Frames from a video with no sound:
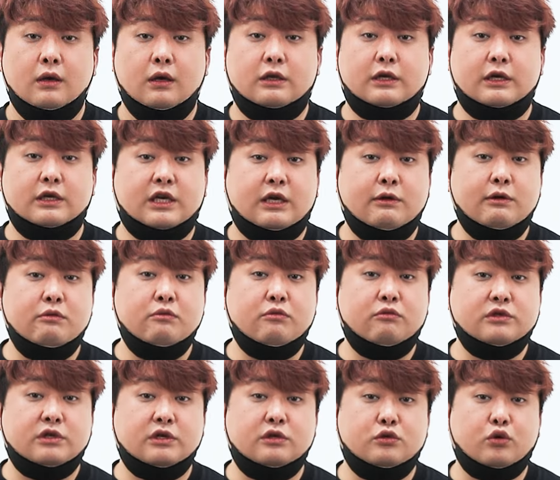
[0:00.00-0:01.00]
일단
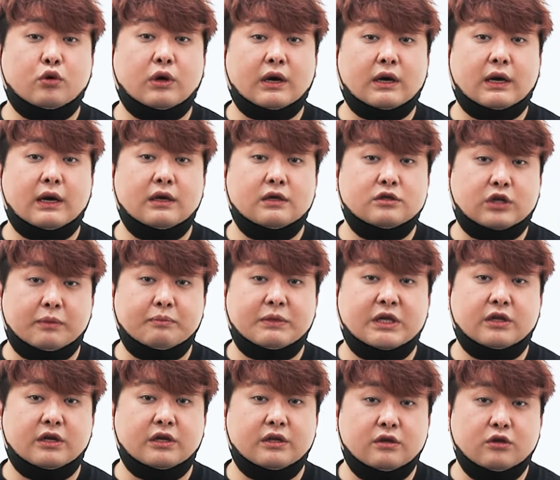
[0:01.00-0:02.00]
기밀문서를 소각할
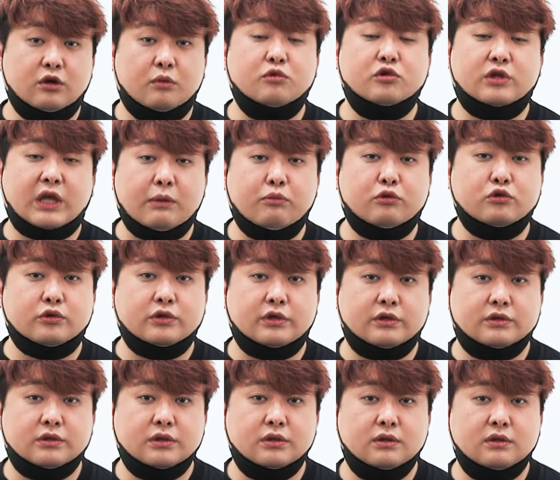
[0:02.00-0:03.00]
장비들이 너무
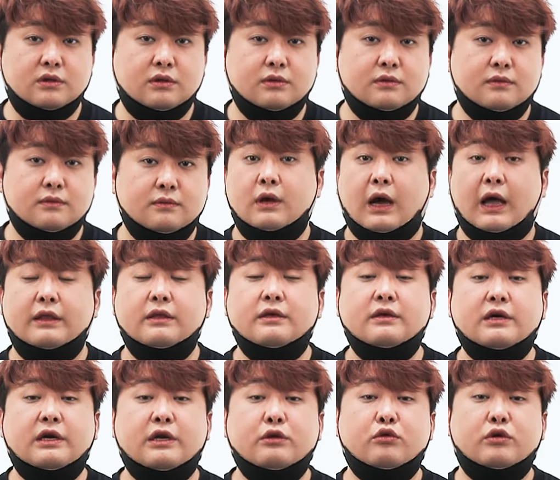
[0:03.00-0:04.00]
태부족이었어요. 안
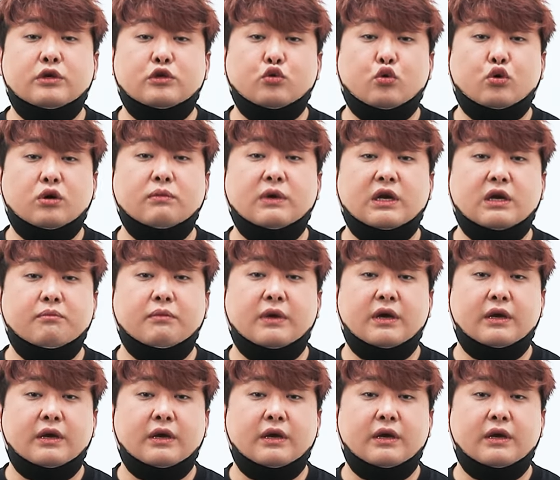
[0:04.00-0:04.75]
그래도 이 조그만한